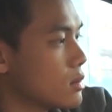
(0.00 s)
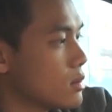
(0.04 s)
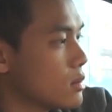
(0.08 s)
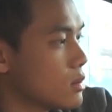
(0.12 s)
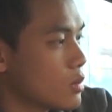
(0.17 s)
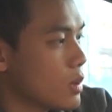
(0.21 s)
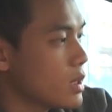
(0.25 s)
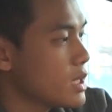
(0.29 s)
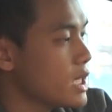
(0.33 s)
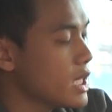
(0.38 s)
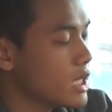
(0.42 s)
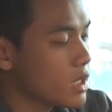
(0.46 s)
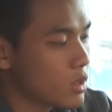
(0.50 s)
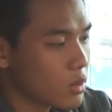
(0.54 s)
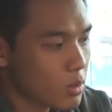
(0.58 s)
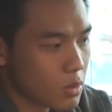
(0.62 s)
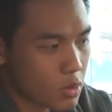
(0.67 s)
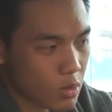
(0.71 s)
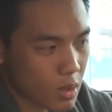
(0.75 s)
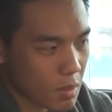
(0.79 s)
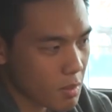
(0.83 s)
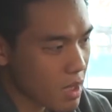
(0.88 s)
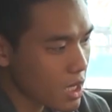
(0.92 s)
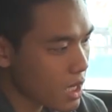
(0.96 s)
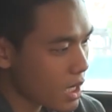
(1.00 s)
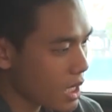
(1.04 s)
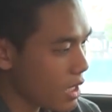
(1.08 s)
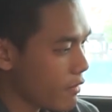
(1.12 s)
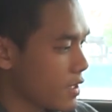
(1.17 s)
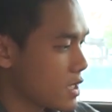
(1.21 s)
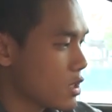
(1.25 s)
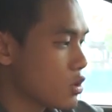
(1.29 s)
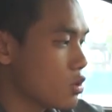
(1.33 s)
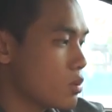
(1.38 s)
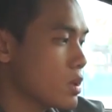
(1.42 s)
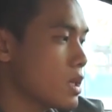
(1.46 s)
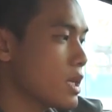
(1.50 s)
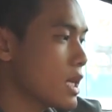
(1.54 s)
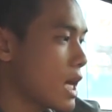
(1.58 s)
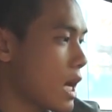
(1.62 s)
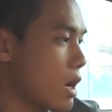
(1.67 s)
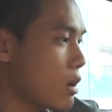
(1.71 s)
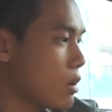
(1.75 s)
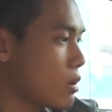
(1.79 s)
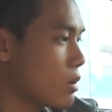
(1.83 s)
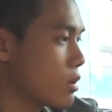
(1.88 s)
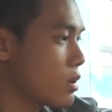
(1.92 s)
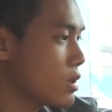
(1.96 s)
chúng ta nhìn chúng ta biết ngay là phải sử dụng như thế
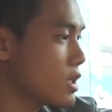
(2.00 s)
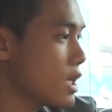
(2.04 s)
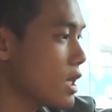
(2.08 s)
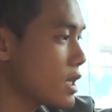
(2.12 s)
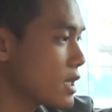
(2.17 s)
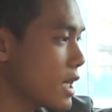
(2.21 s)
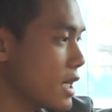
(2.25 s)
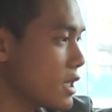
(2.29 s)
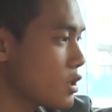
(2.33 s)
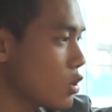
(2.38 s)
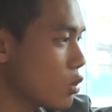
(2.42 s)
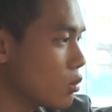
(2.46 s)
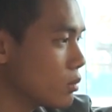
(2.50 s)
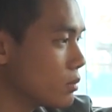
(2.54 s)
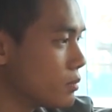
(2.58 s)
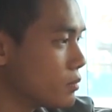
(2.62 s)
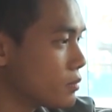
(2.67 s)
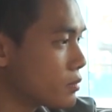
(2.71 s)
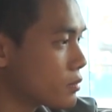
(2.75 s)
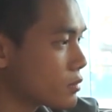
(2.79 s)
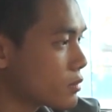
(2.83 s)
nào nó rất là dễ dùng